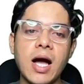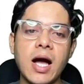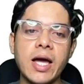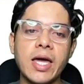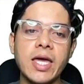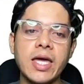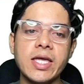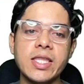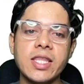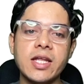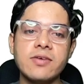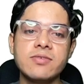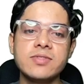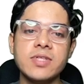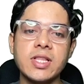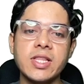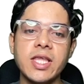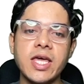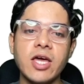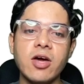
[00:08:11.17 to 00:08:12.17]
आगे की तरफ
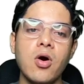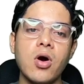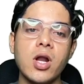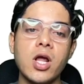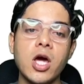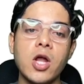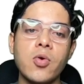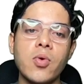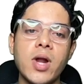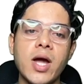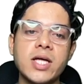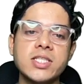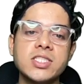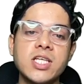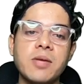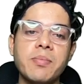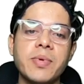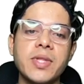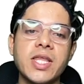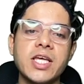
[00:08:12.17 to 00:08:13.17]
चलते हैं और
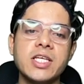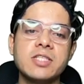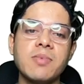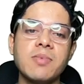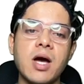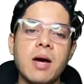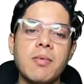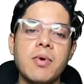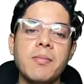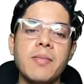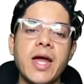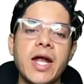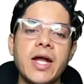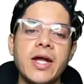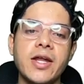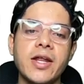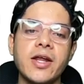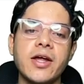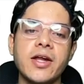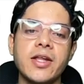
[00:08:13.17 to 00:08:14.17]
अरुणाचल प्रदेश में अब हम
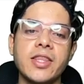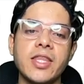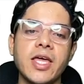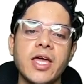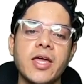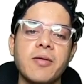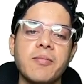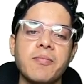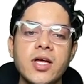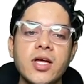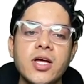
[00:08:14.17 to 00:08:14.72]
एंटर करते हैं